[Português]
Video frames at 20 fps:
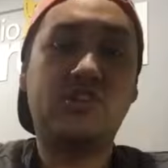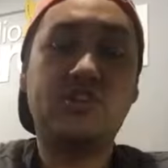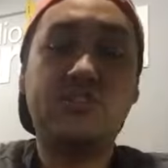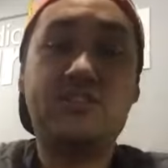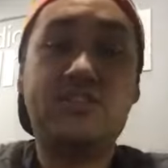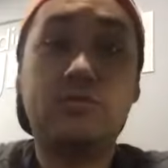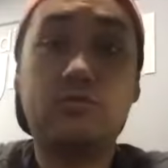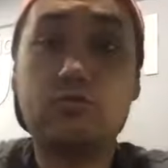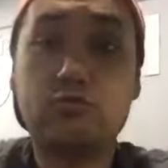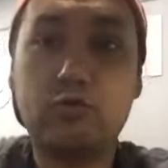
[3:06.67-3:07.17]

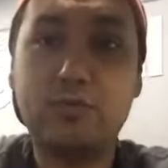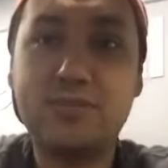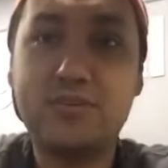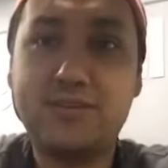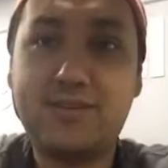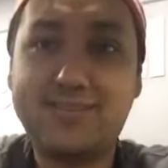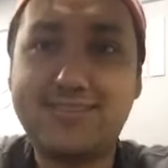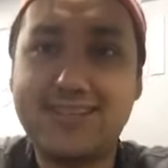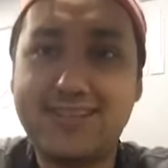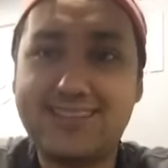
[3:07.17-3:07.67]
se os clubes não
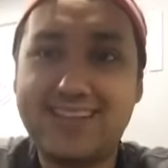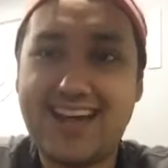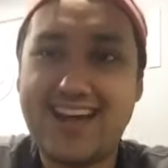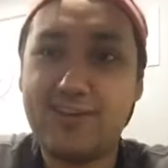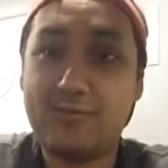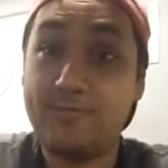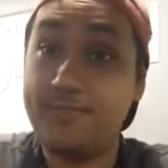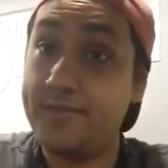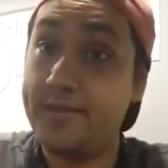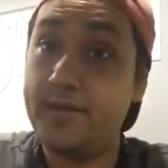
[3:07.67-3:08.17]

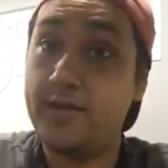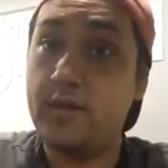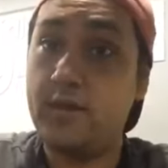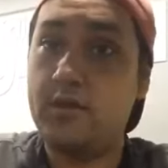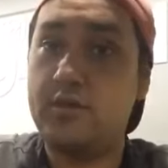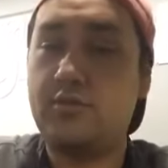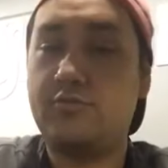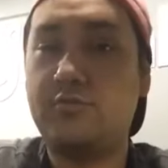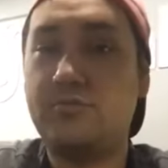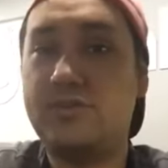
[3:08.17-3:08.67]
aceitaram?
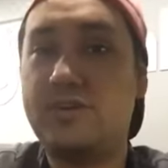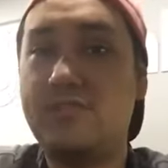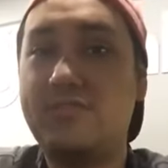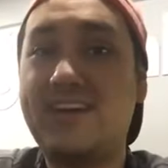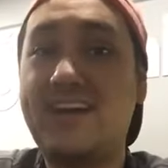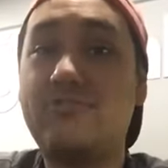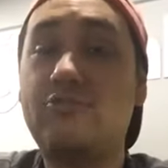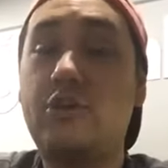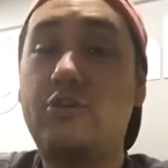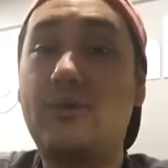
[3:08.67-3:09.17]
Nós vamos ter que
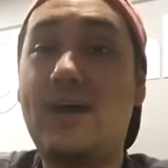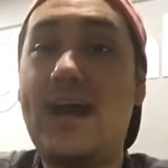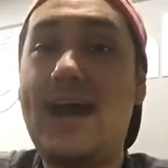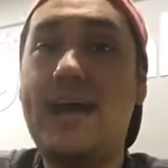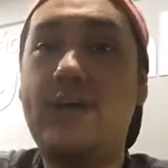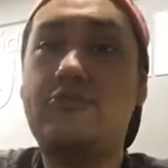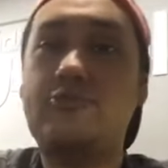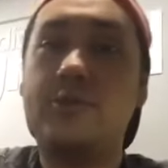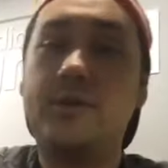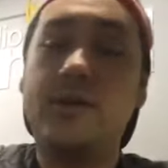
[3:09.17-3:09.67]
ficar só no
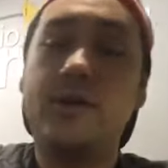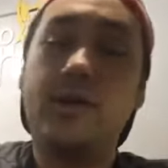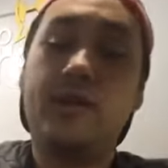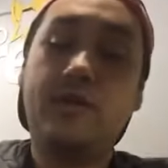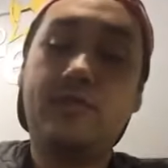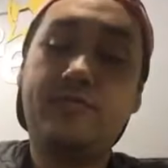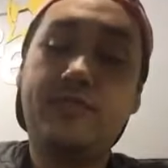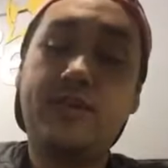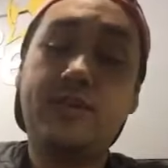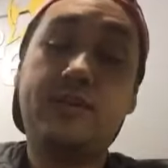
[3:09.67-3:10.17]
rádio.
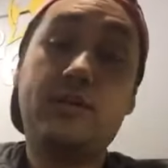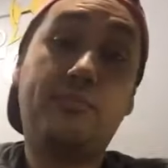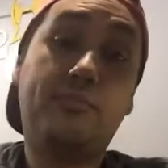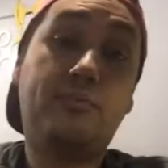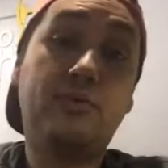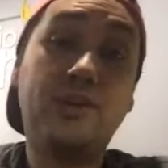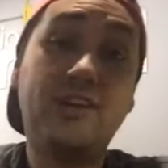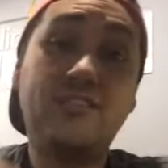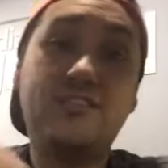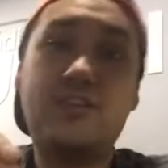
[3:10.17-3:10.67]
Enfim, então
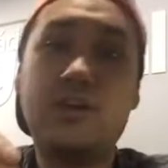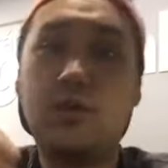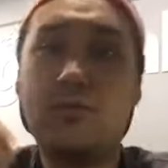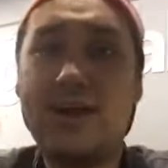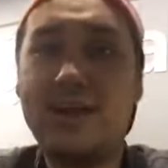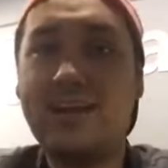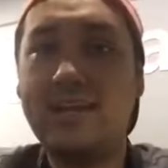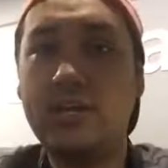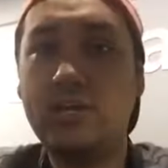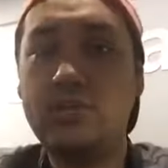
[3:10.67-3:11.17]
por isso que eu
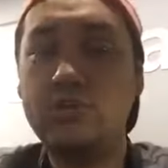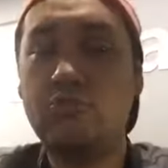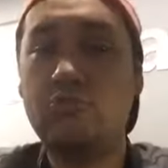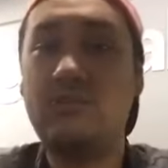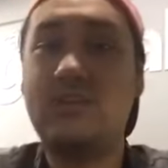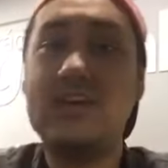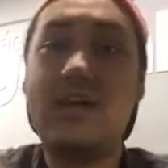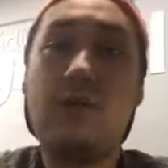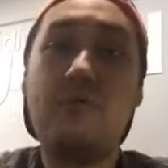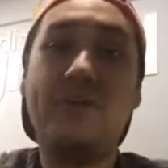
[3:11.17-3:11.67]
acredito
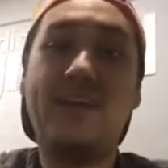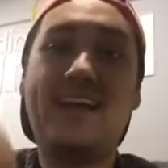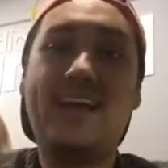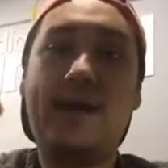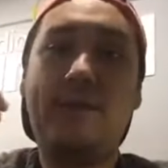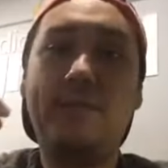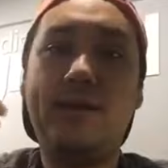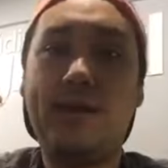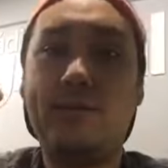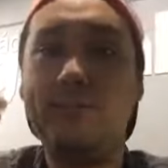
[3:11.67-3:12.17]
que há um
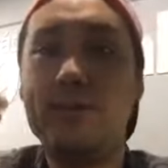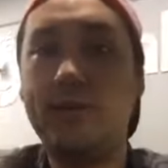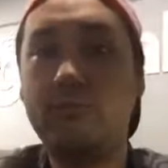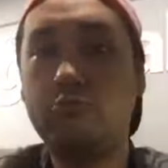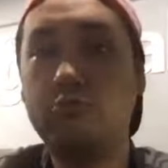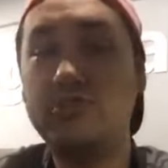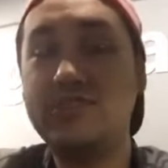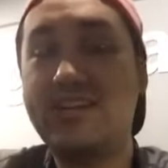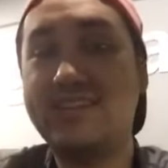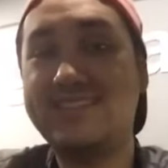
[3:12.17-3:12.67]

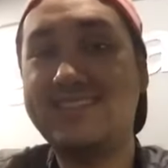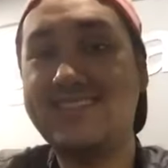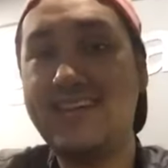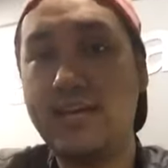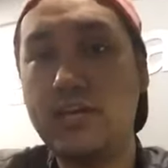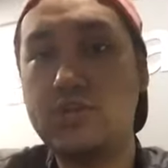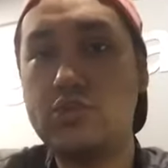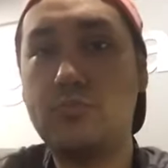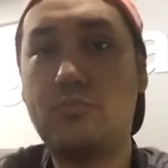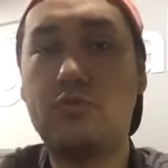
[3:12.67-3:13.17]
encaminhamento de
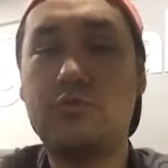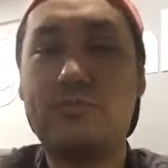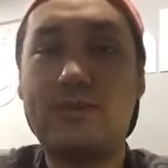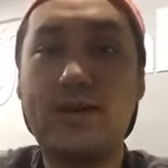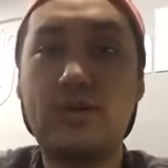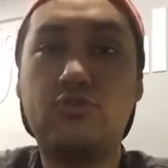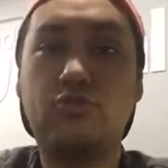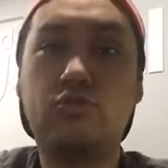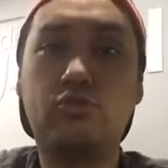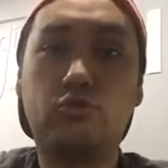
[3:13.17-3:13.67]
aceite por
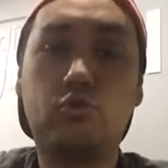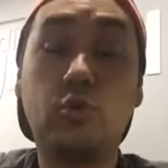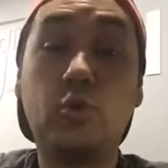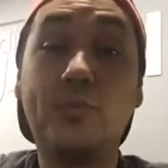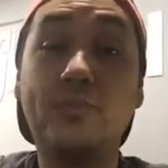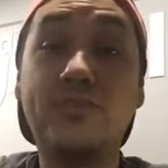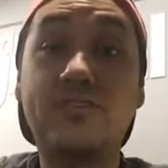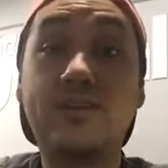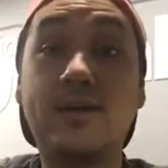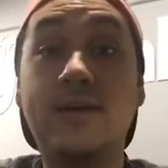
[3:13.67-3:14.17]
parte dos
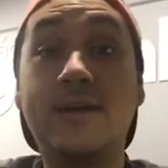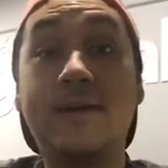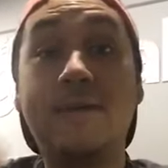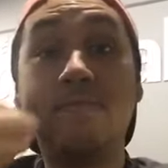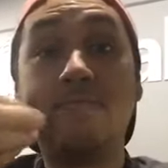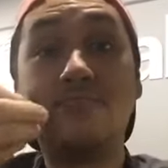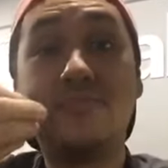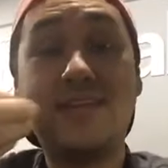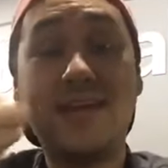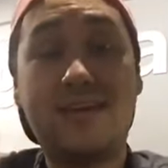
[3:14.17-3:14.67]
clubes
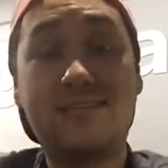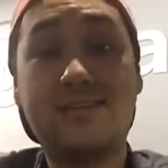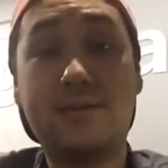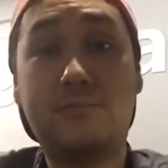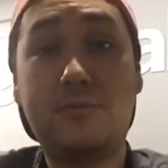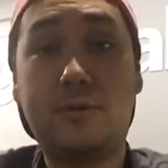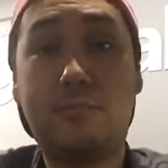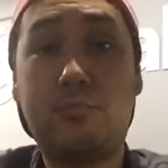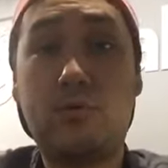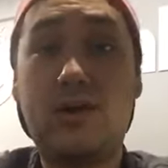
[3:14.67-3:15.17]
desta
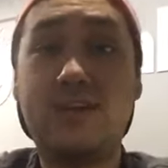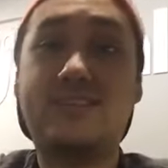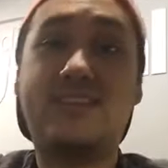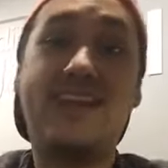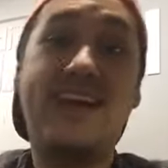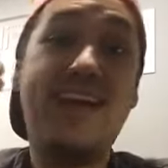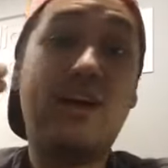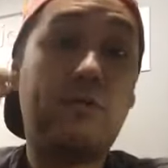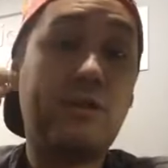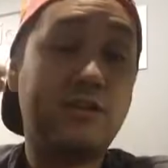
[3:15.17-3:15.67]
proposta.
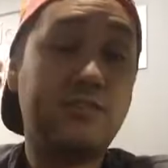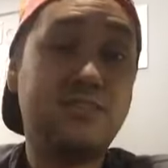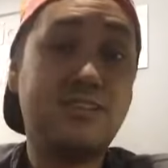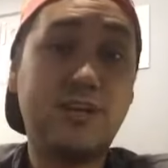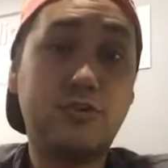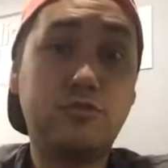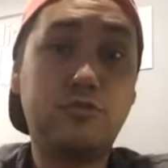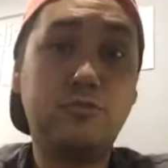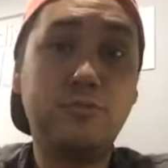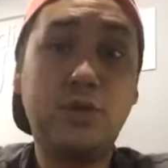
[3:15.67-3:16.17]
É
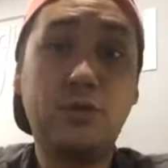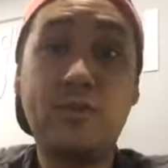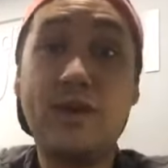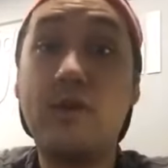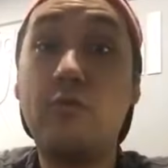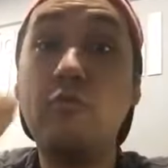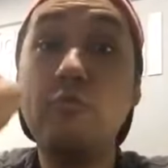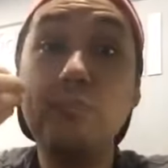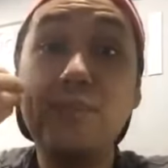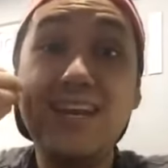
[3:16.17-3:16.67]
400 mil, é
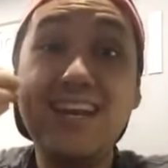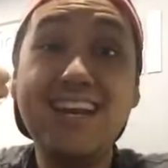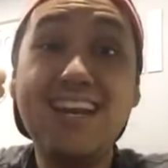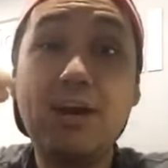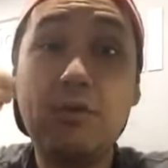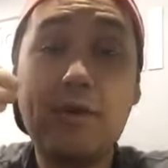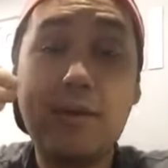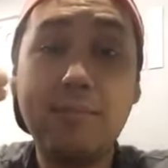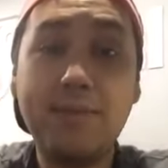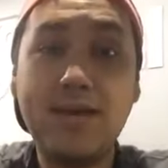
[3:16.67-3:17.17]
um
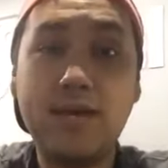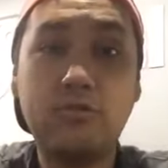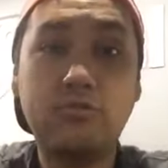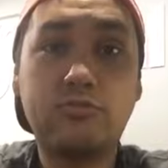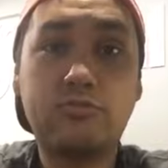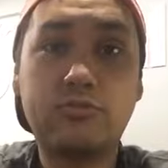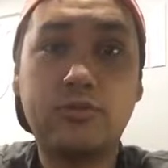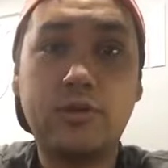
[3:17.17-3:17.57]
milhão a menos